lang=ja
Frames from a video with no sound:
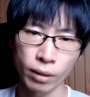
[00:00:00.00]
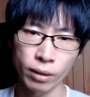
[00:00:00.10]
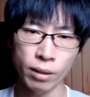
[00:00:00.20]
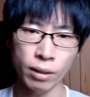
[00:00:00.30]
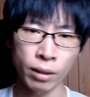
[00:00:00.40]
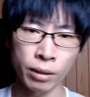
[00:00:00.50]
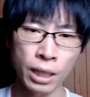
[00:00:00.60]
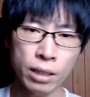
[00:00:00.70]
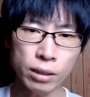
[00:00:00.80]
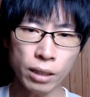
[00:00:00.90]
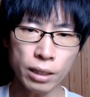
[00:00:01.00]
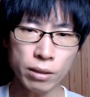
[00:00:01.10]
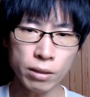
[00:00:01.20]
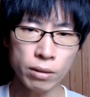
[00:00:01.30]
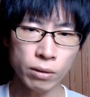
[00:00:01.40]
だから何ヶ
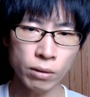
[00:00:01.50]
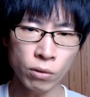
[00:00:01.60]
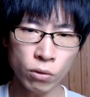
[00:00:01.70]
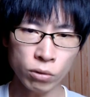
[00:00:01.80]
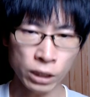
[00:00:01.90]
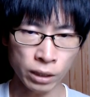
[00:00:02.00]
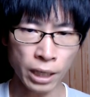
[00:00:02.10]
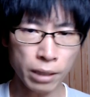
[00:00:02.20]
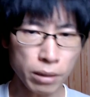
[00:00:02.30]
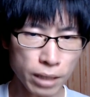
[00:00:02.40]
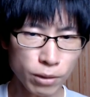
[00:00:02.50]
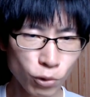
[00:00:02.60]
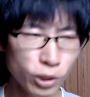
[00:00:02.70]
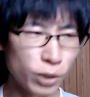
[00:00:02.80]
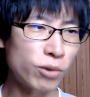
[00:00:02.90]
月後に、何年
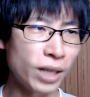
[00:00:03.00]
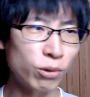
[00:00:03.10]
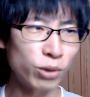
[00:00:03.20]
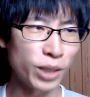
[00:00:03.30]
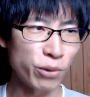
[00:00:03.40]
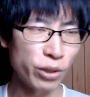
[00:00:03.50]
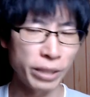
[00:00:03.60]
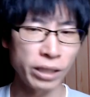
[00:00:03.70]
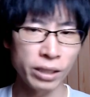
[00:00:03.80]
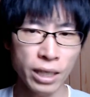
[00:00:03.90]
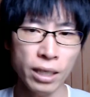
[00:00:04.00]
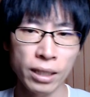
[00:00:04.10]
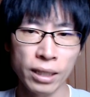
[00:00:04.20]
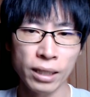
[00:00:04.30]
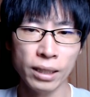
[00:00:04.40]
後に良くなるっていうイメージ
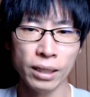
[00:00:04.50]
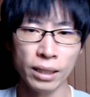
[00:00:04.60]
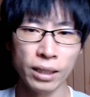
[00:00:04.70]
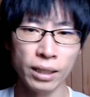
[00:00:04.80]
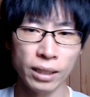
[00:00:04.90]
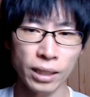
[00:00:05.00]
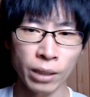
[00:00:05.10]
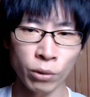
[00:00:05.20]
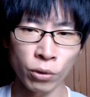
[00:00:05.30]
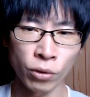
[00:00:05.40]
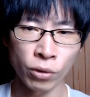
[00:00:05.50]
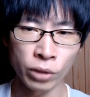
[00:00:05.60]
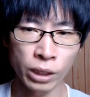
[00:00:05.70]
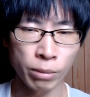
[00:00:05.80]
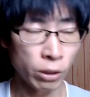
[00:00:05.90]
で、あの、
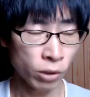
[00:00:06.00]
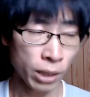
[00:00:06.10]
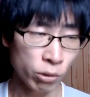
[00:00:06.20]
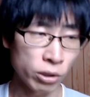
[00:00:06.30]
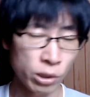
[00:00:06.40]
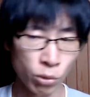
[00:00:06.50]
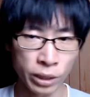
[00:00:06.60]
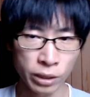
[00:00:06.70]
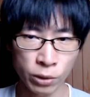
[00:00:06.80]
日々の軽いストレッチ